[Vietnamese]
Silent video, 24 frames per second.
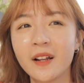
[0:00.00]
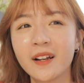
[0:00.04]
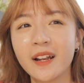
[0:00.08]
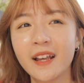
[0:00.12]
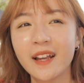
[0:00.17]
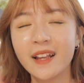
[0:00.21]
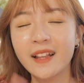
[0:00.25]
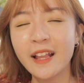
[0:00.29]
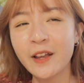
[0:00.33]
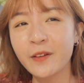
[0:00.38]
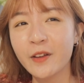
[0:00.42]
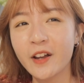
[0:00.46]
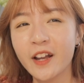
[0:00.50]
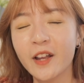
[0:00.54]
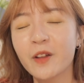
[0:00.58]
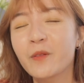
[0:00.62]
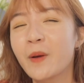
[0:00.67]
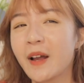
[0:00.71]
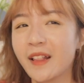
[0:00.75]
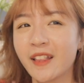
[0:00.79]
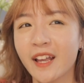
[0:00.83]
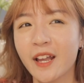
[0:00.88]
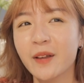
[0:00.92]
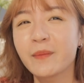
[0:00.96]
là để theo dõi kết
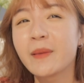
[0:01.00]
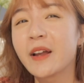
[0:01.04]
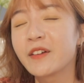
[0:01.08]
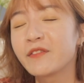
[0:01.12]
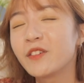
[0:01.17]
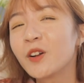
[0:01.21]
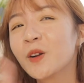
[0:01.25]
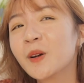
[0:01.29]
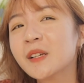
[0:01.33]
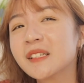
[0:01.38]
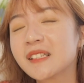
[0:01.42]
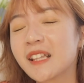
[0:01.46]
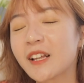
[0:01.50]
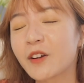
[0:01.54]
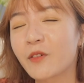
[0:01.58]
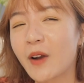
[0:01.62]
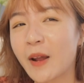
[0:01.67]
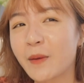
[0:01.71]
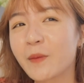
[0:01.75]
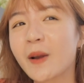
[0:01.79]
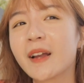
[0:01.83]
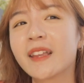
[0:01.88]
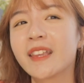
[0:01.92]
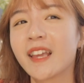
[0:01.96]
quả thì các bạn follow
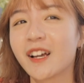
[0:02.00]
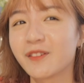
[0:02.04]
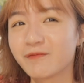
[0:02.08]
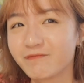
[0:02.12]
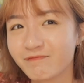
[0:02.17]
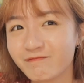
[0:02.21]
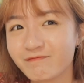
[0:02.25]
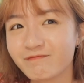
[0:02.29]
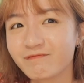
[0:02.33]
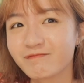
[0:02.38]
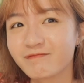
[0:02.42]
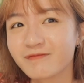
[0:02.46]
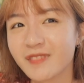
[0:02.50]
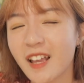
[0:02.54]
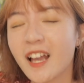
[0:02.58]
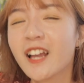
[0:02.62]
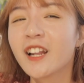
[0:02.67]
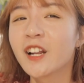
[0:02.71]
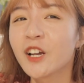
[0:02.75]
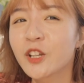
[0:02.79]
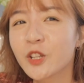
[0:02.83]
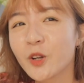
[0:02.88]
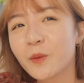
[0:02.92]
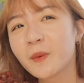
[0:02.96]
Instagram Gà nha.
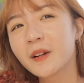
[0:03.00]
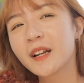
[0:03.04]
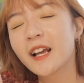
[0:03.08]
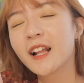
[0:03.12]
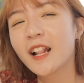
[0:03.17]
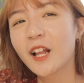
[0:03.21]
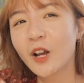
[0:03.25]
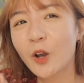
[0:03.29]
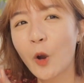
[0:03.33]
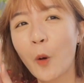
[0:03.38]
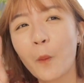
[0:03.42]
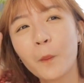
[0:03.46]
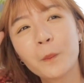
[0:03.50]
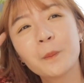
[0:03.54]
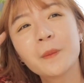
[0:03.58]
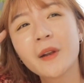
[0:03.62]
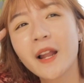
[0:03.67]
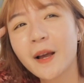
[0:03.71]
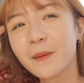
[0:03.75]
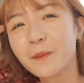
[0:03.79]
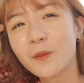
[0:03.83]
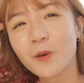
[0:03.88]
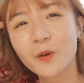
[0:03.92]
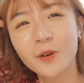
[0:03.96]
Nói chung là đây là cũng
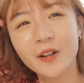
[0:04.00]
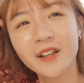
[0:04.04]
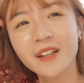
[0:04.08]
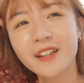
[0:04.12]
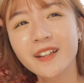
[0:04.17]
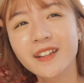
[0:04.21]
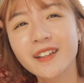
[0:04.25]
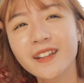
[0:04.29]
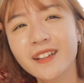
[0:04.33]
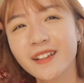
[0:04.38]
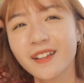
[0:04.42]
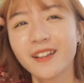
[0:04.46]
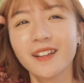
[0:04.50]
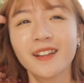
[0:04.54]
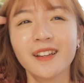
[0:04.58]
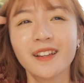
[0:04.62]
là một cái